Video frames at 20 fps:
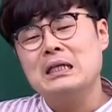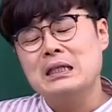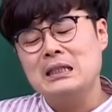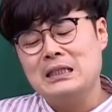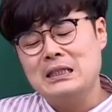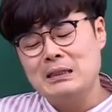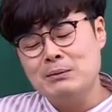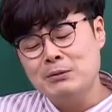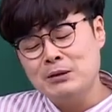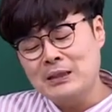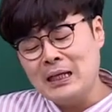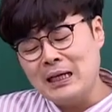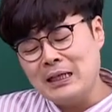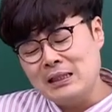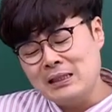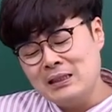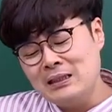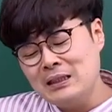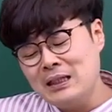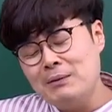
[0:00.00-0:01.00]
지문 딱
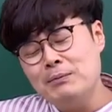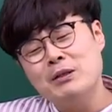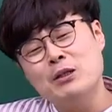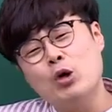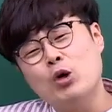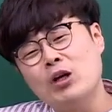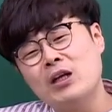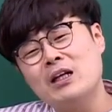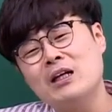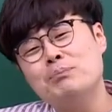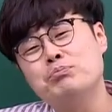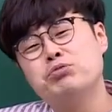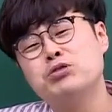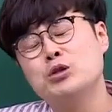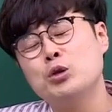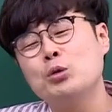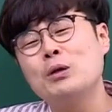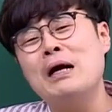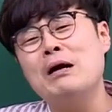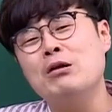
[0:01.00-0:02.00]
읽은 다음에 너네가
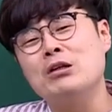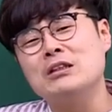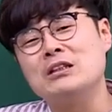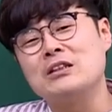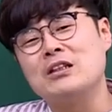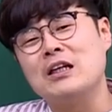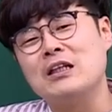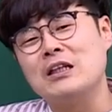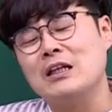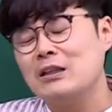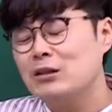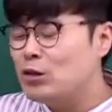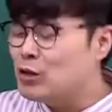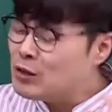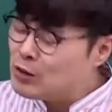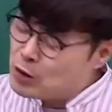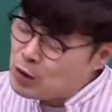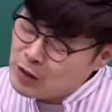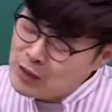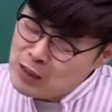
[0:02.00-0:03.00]
부족한 거 있을 거 아니야.
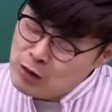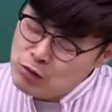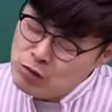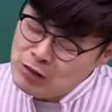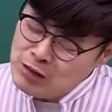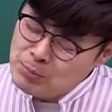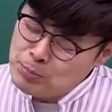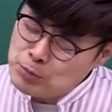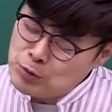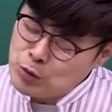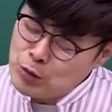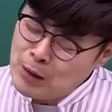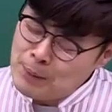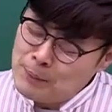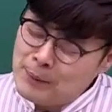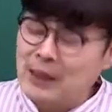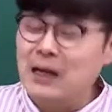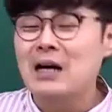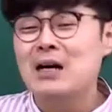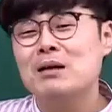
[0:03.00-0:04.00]
선생님 저 기술이
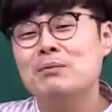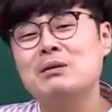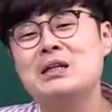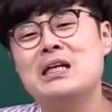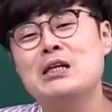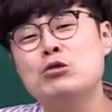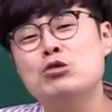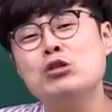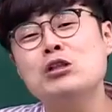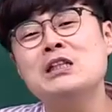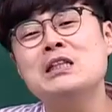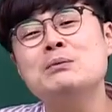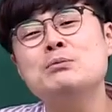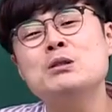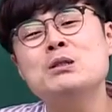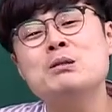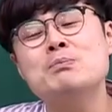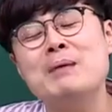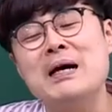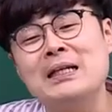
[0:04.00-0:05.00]
부족합니다. 그럼 기술
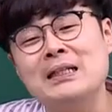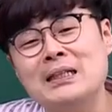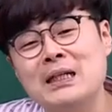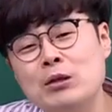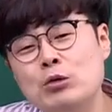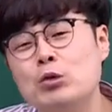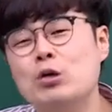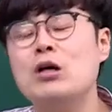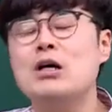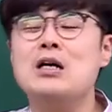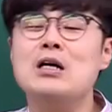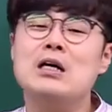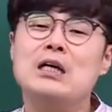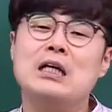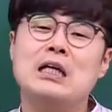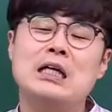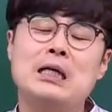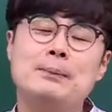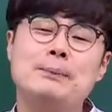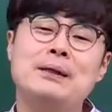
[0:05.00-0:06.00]
지문만이라도
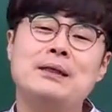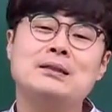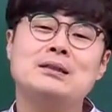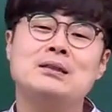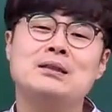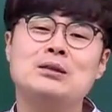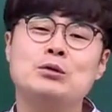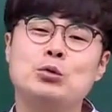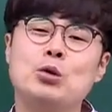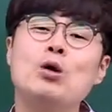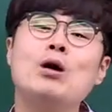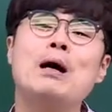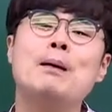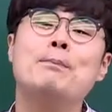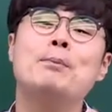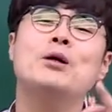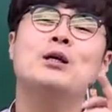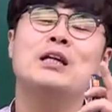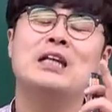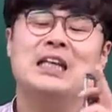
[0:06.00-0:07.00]
이비에스는 꼭
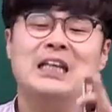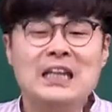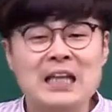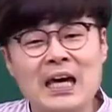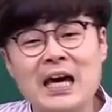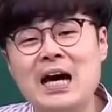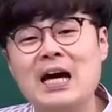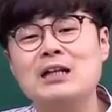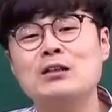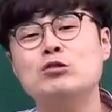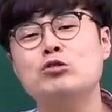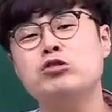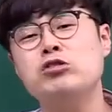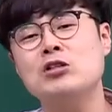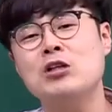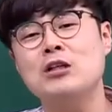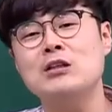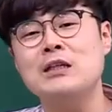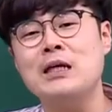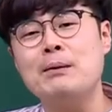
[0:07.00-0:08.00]
한번 이해하는
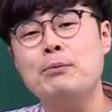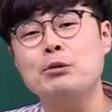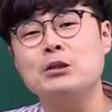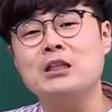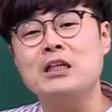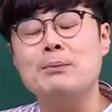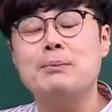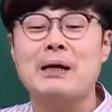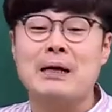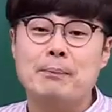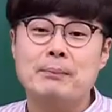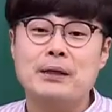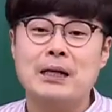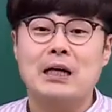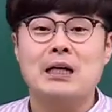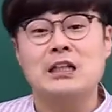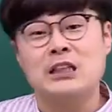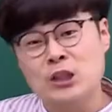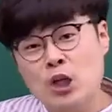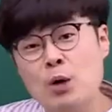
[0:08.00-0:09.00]
훈련을 해보시기 바랍니다.
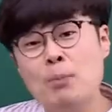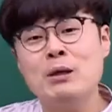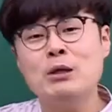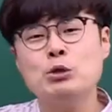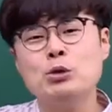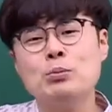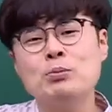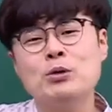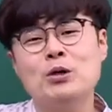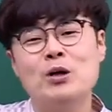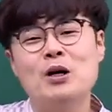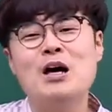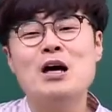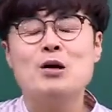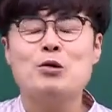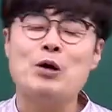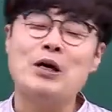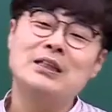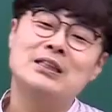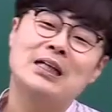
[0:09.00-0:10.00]
그러면 좀 더
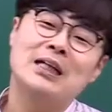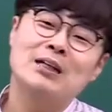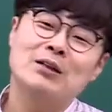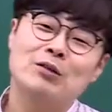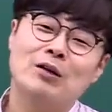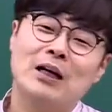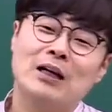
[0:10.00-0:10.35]
괜찮을 것